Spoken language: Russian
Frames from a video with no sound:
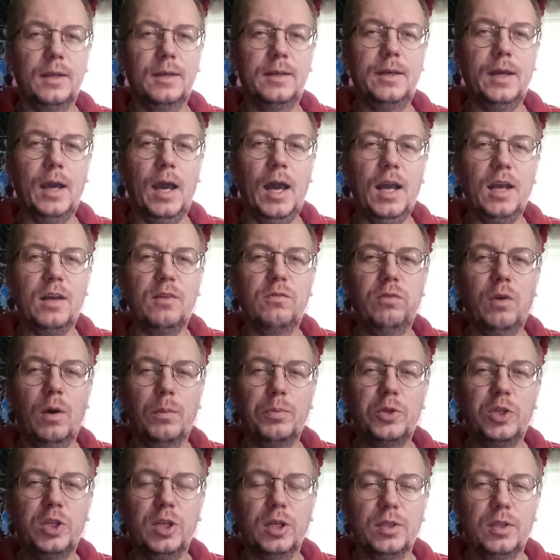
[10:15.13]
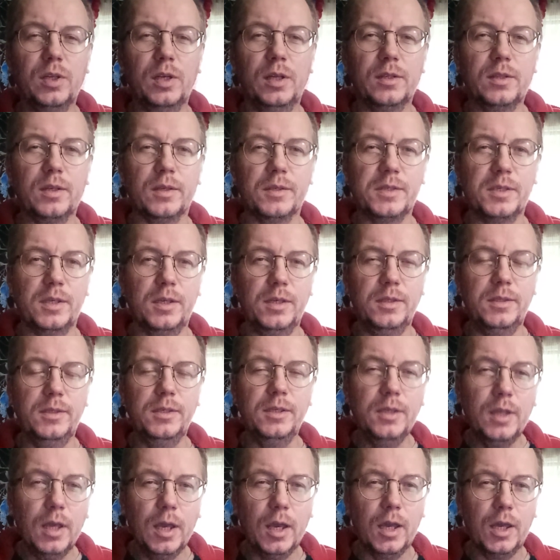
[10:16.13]
Как вообще ты это
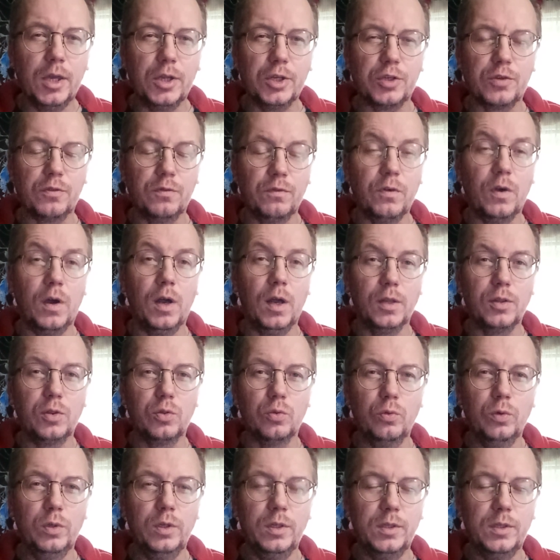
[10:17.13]
соединяешь в одно